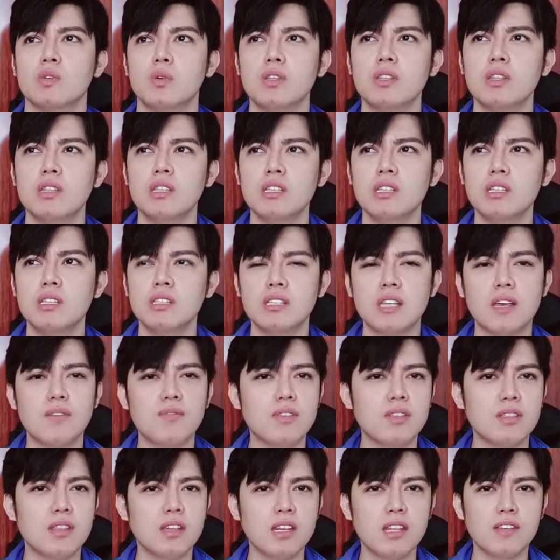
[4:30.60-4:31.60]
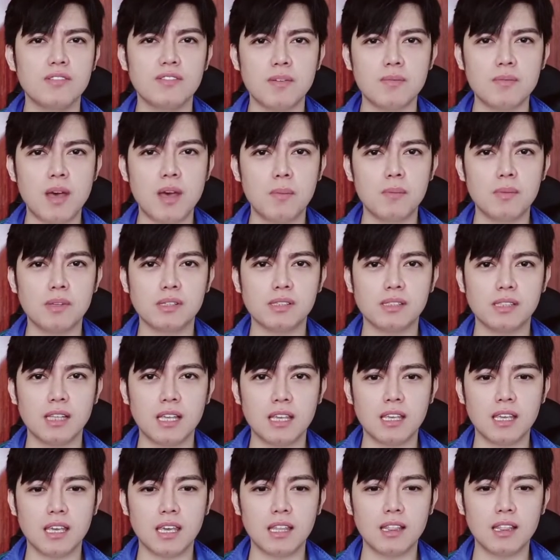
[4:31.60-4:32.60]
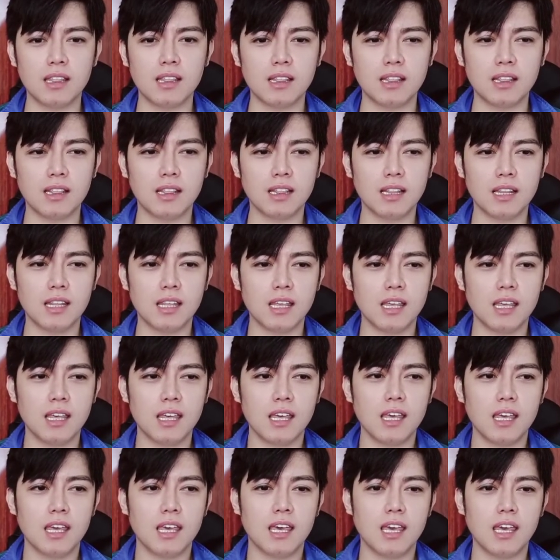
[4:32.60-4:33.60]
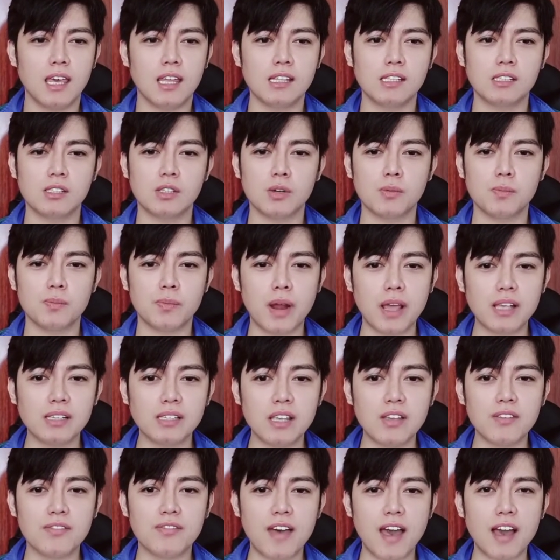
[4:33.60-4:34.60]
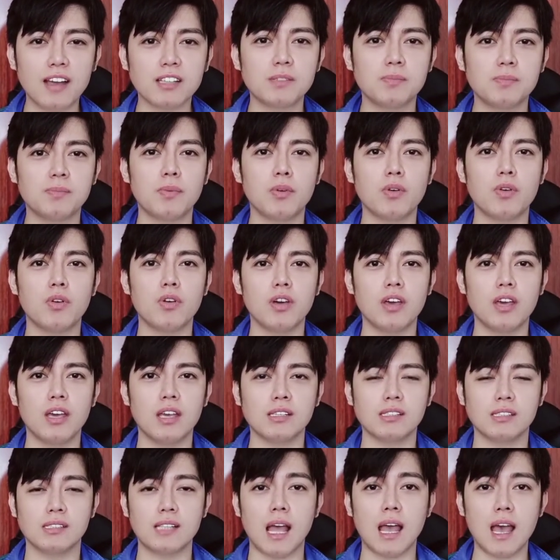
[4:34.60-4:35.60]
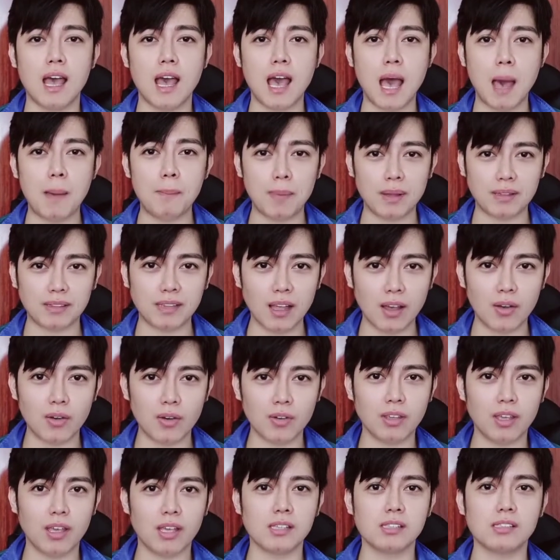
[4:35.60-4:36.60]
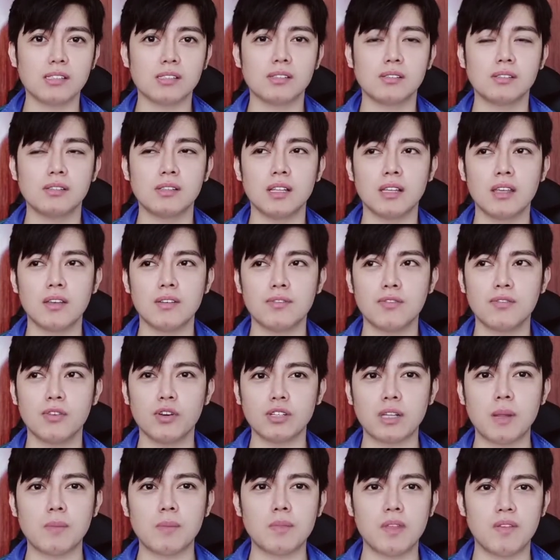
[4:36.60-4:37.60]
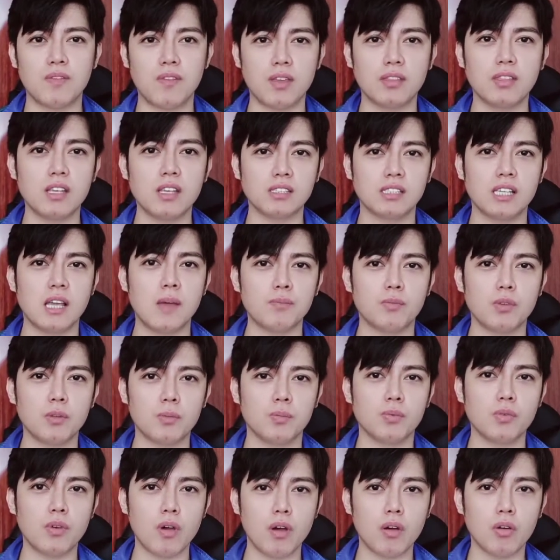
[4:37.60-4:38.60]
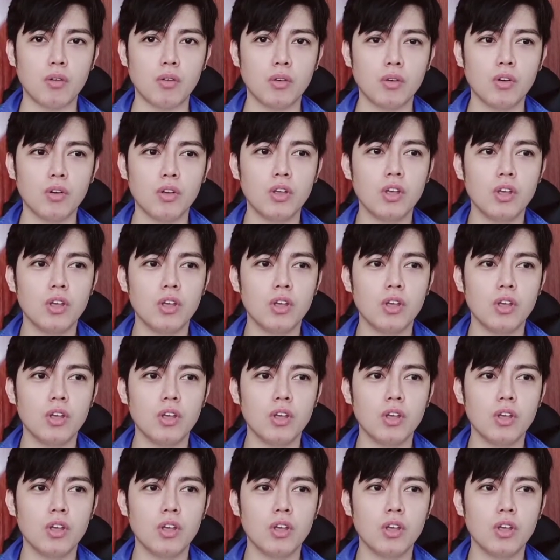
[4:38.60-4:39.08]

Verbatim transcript: 2017 if I'm not mistaken. And surprising fact po is naka nakaapat ako, yes. Naging four-time defending champion po ako.